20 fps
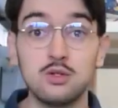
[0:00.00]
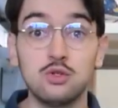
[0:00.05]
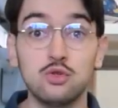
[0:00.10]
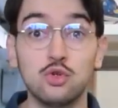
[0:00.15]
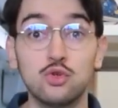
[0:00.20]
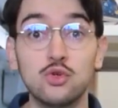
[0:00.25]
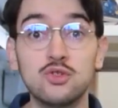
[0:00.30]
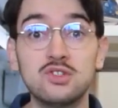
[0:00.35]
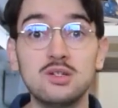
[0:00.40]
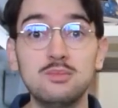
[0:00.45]

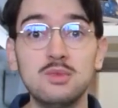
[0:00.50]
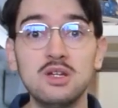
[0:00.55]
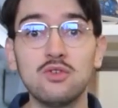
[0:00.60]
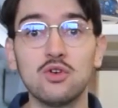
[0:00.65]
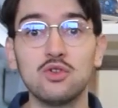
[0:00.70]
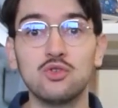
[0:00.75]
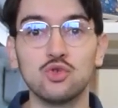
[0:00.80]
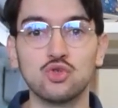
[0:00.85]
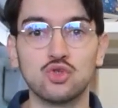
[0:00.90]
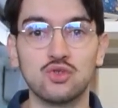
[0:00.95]
Le deuxième
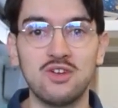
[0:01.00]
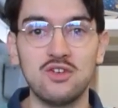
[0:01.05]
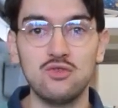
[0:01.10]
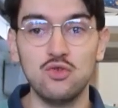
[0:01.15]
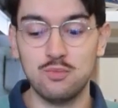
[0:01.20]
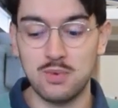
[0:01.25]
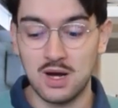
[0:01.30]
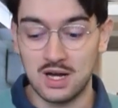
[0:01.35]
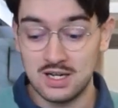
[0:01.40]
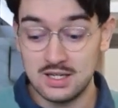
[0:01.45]
livre dont je vais
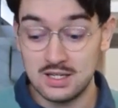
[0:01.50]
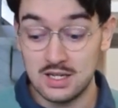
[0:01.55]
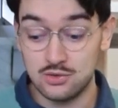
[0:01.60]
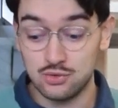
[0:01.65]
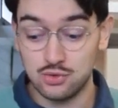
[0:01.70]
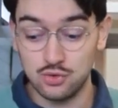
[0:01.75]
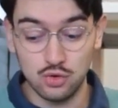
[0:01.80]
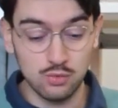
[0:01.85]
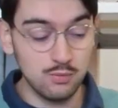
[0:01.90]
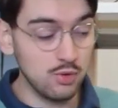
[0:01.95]
vous parler
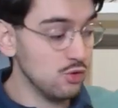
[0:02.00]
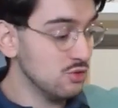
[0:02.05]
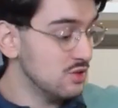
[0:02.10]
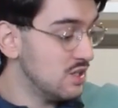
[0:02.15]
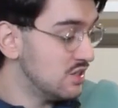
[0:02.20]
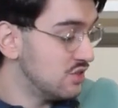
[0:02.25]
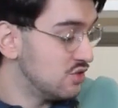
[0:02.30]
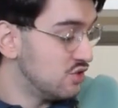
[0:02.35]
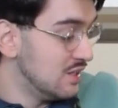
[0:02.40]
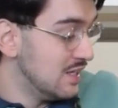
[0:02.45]
est une bande
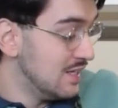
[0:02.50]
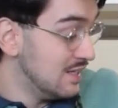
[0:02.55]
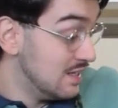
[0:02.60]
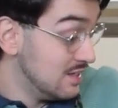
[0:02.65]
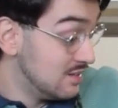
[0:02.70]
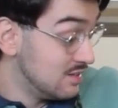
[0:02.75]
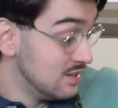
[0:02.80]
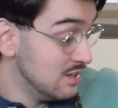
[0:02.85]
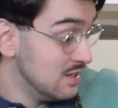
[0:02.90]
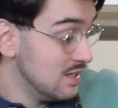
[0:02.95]

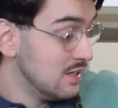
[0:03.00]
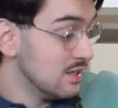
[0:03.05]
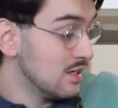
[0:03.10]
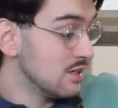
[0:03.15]
dessinée,